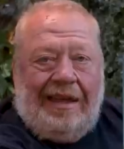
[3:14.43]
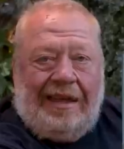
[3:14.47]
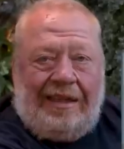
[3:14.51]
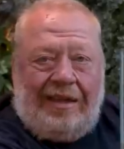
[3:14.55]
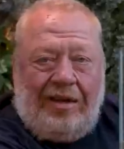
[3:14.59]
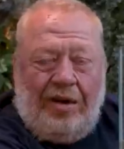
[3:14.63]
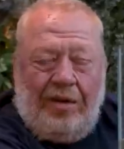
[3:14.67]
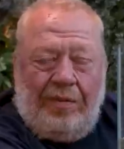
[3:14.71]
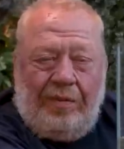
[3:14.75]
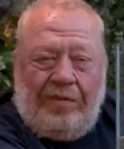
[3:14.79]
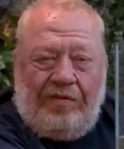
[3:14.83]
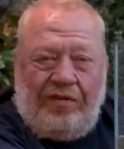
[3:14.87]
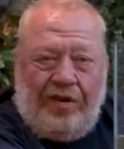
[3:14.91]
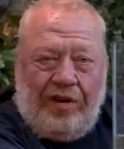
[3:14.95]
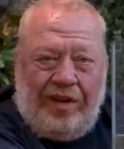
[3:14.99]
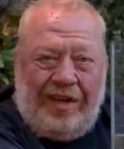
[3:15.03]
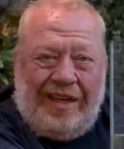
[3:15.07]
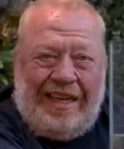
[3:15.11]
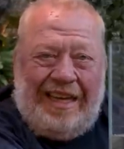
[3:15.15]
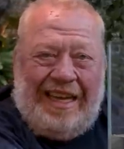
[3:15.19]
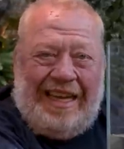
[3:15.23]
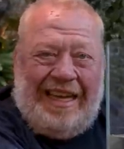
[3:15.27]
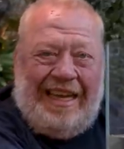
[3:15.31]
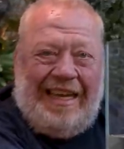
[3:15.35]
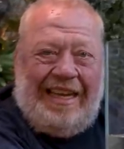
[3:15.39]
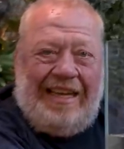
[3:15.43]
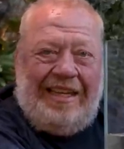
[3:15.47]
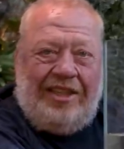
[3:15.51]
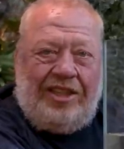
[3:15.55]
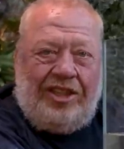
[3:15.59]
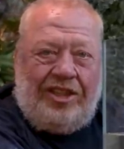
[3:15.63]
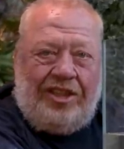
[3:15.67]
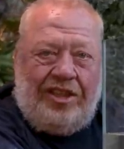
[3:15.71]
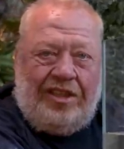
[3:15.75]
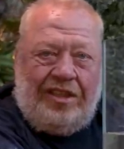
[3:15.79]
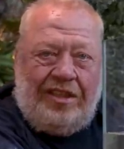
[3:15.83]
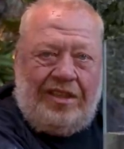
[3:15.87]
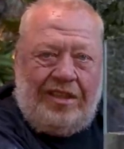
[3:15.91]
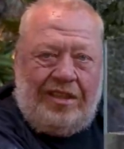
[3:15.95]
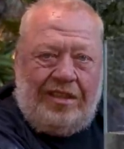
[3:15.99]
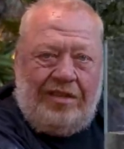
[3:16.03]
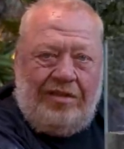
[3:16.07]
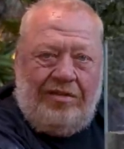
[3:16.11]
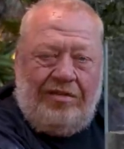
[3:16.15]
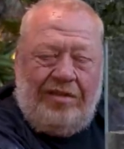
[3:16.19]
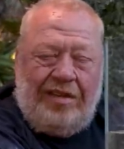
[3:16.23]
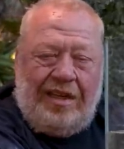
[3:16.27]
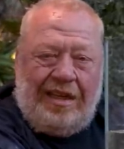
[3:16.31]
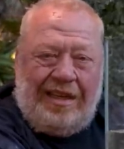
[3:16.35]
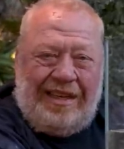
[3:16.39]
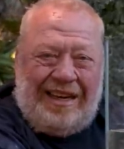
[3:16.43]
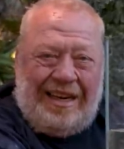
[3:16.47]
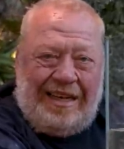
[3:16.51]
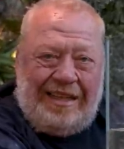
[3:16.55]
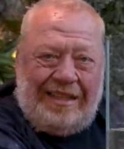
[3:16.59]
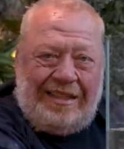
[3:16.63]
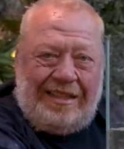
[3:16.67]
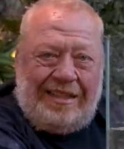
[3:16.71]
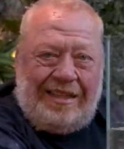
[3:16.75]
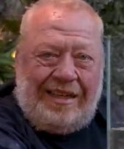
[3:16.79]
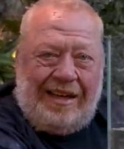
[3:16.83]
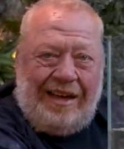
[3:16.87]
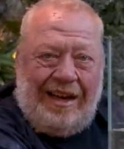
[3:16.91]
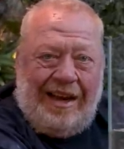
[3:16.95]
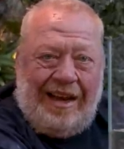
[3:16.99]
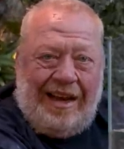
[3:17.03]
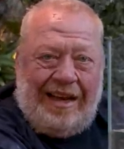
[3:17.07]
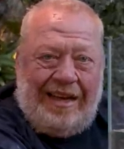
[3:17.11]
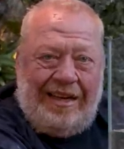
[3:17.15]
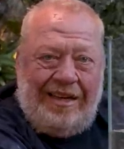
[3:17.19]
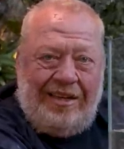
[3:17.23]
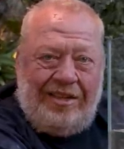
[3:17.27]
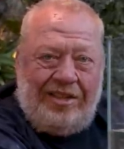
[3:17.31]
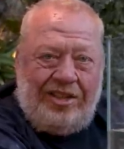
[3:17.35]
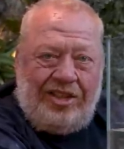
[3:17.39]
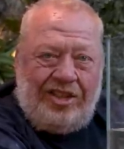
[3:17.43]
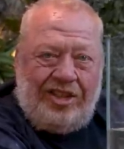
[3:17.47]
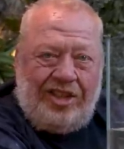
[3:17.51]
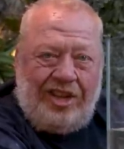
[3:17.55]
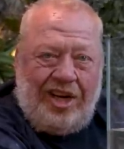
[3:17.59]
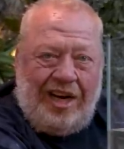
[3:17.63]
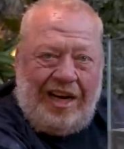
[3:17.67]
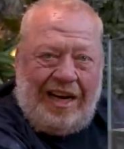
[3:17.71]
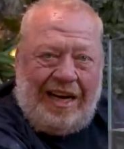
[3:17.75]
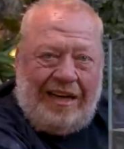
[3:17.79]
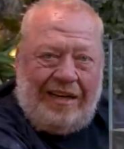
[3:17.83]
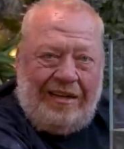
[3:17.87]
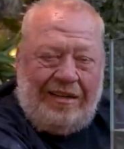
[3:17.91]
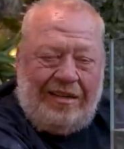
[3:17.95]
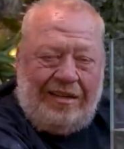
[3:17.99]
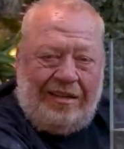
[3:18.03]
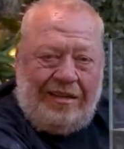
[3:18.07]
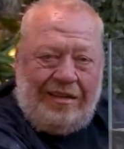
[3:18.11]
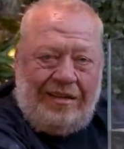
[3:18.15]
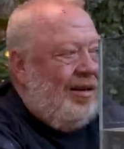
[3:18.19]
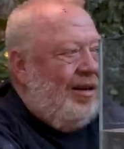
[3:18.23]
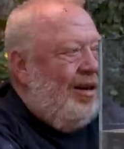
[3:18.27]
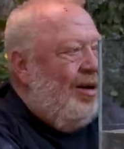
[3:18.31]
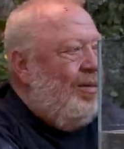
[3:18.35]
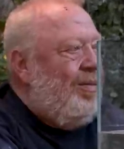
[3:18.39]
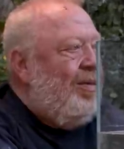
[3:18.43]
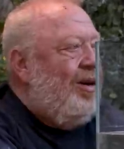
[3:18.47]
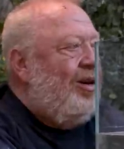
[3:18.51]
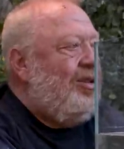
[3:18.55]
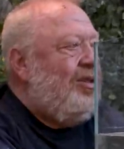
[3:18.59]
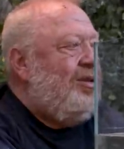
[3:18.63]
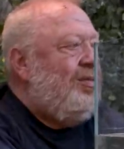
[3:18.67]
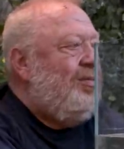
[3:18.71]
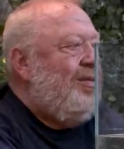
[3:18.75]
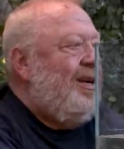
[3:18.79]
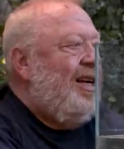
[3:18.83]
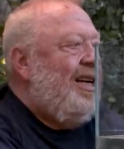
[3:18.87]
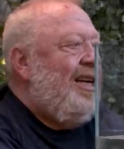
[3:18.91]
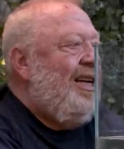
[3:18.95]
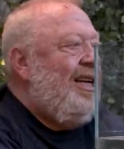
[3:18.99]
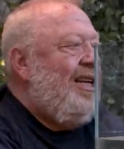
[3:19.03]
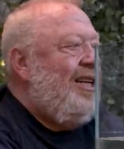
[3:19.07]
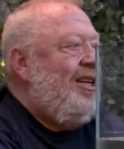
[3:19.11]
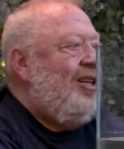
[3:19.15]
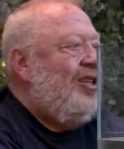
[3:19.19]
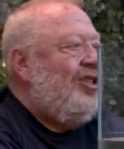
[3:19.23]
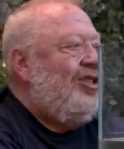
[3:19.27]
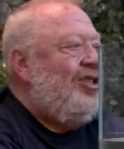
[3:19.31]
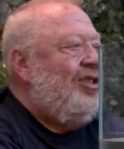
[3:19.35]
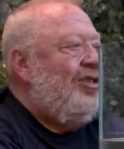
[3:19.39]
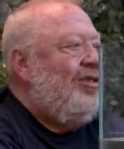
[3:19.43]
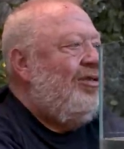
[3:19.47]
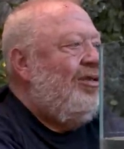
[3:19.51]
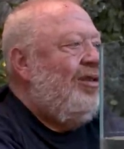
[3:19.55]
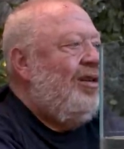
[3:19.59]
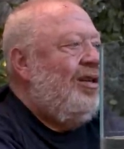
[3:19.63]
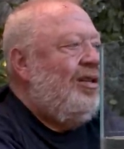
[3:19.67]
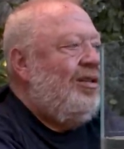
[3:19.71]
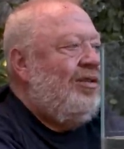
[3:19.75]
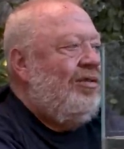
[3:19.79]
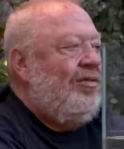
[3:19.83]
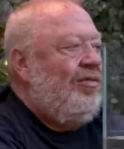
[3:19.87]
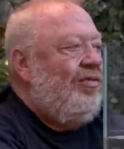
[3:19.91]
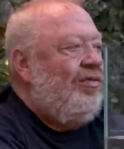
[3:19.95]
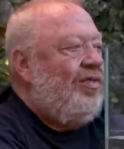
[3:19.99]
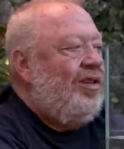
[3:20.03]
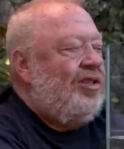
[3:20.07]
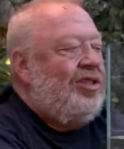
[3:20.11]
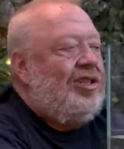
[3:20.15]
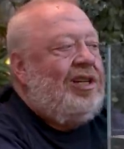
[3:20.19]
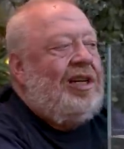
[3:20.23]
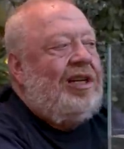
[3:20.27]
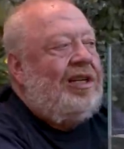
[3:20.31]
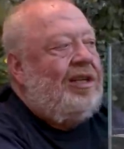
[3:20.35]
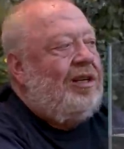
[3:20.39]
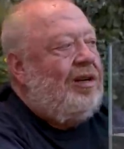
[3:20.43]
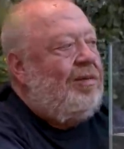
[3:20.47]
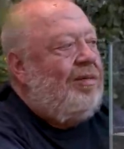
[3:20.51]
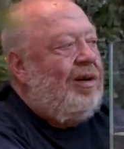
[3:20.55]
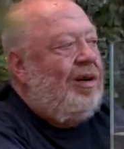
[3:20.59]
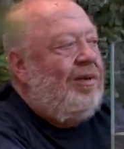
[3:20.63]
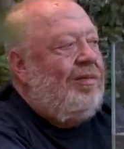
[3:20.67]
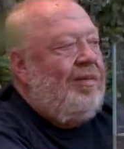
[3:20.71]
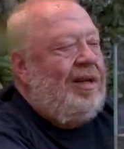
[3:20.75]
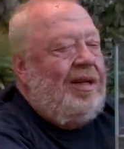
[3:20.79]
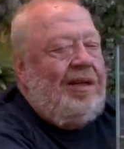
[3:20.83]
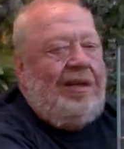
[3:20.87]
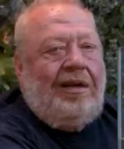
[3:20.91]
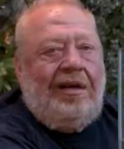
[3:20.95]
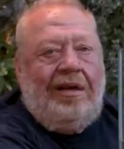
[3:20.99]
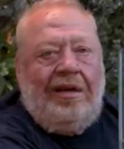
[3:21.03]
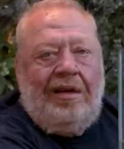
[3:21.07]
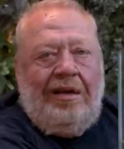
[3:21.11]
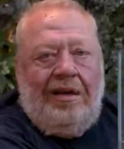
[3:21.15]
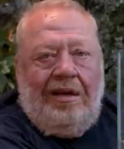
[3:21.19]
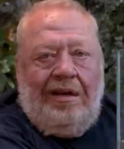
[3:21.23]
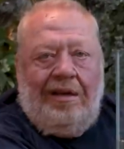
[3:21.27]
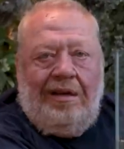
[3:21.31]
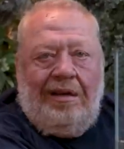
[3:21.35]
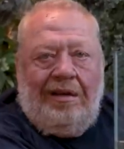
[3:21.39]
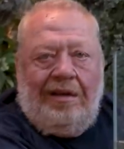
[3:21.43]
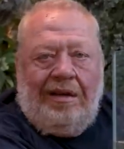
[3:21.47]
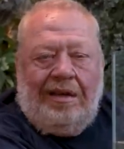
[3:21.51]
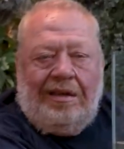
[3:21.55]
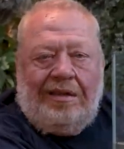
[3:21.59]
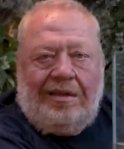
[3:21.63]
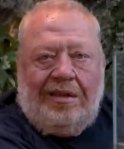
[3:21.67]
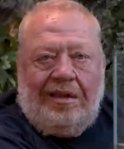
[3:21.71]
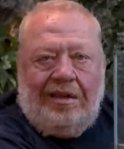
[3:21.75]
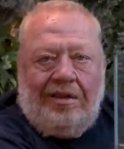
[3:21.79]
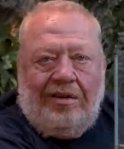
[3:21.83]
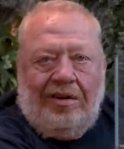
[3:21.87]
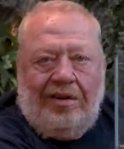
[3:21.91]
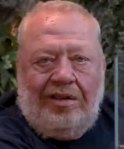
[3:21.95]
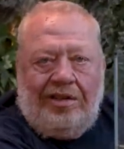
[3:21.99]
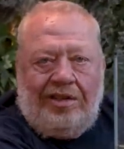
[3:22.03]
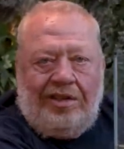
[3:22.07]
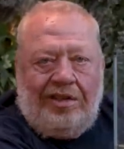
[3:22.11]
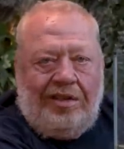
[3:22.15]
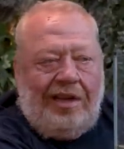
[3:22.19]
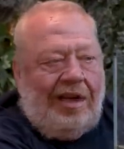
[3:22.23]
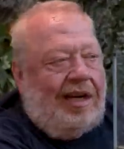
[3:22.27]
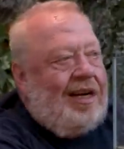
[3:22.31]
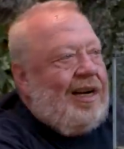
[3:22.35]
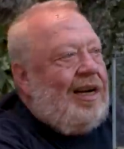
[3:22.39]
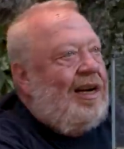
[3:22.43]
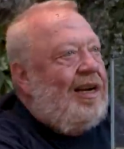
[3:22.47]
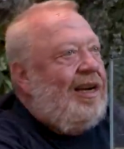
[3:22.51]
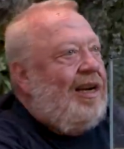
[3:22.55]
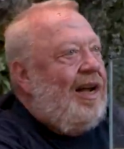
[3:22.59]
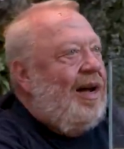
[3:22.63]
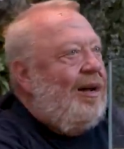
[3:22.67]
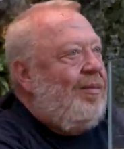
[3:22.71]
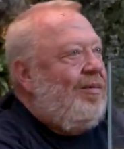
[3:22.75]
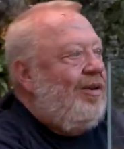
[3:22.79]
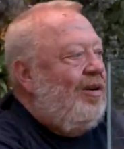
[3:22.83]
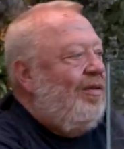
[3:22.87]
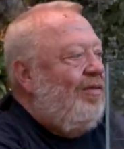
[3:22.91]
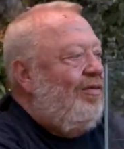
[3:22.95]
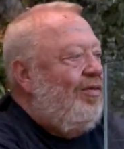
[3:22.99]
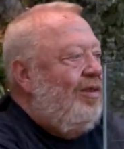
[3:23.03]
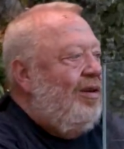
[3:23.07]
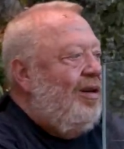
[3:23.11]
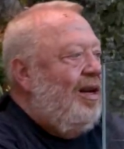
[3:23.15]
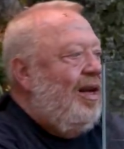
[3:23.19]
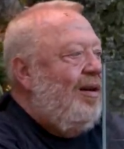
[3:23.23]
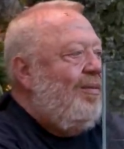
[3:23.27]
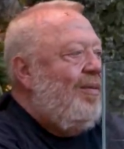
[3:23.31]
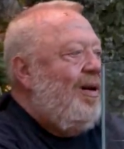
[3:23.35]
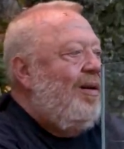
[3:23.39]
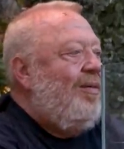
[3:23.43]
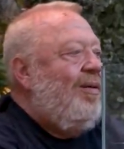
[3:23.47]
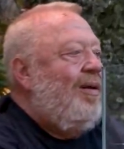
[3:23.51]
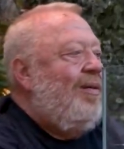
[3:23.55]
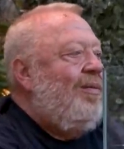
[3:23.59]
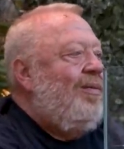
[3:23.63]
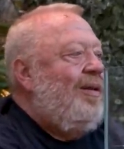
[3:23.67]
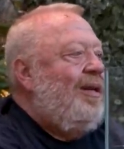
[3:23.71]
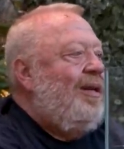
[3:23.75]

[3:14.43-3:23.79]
Das kommt von Esches und das heißt kleine Schlange. Ich glaube aus dem Griechischen oder so, verstehe ich überhaupt nicht, dass die Deutschen da keinen Namen gefunden haben, aber